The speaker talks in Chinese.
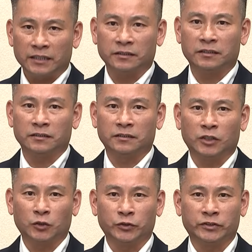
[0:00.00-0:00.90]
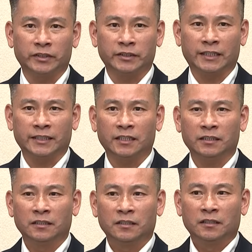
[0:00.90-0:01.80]
爱的一个小女生。而且她
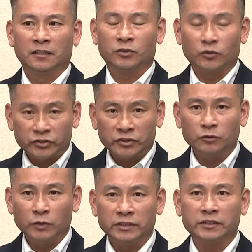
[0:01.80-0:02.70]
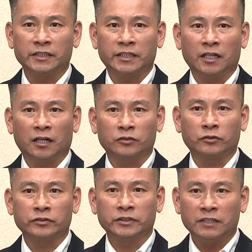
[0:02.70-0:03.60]
在从事问政也好，
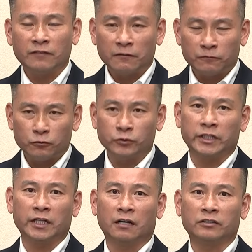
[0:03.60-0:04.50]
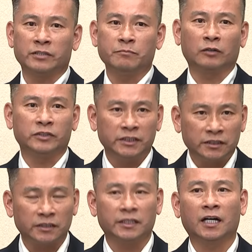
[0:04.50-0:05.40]
从事地方服务也好，勤跑基
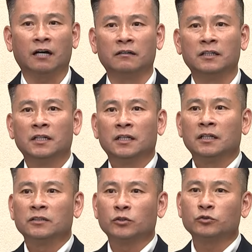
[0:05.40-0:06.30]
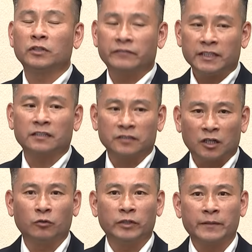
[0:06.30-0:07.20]
层也好，都做得非常
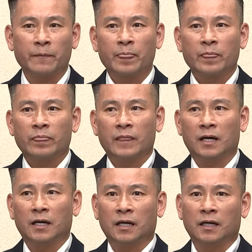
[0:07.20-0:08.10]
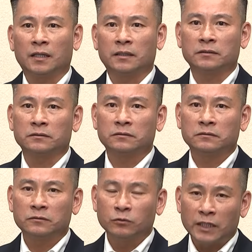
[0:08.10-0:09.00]
到位。那
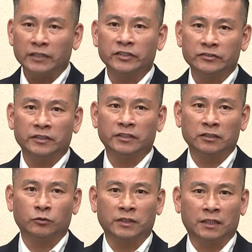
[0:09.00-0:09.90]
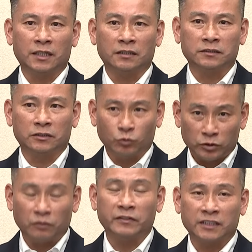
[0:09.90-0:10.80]
突然离世的消息，我想让很
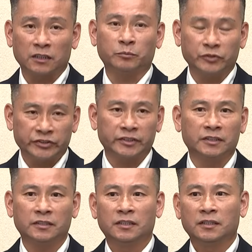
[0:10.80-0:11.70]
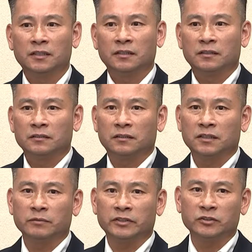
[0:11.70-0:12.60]
多人都非常的不舍。那
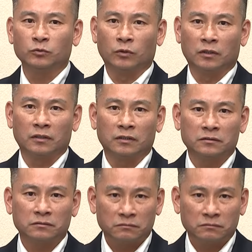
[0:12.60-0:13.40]
特别是我。